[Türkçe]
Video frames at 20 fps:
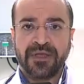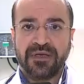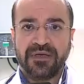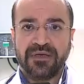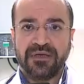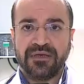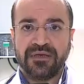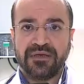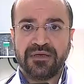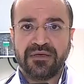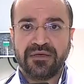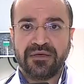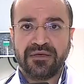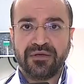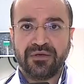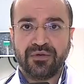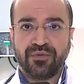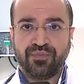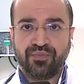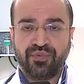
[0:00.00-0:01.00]
e,
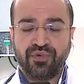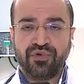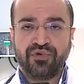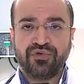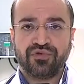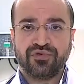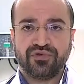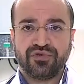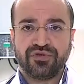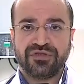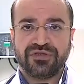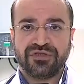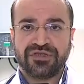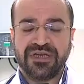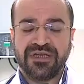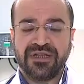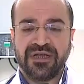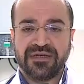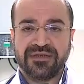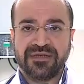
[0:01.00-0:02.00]
bu
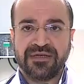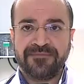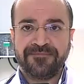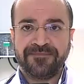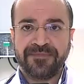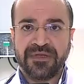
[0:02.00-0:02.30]
şeylerde,